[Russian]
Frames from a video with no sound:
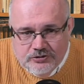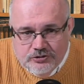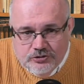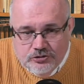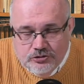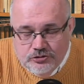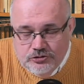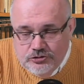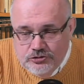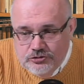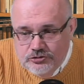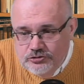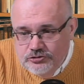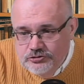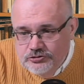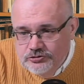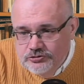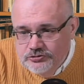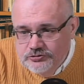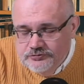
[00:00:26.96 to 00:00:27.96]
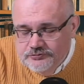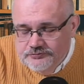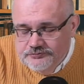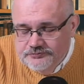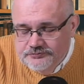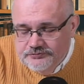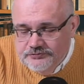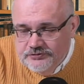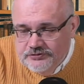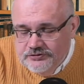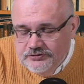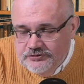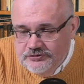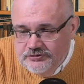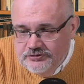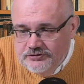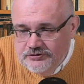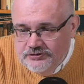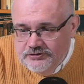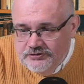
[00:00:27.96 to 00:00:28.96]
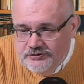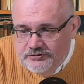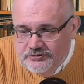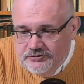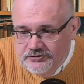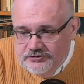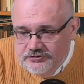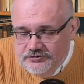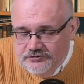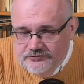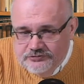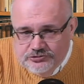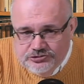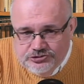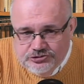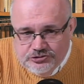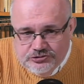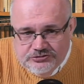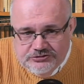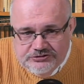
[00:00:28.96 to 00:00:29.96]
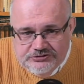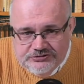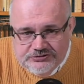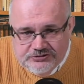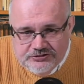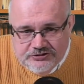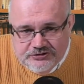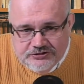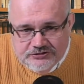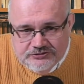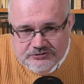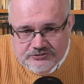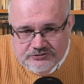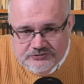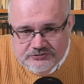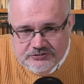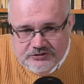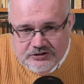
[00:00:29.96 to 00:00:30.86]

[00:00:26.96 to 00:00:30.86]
И вооруженные силы которые,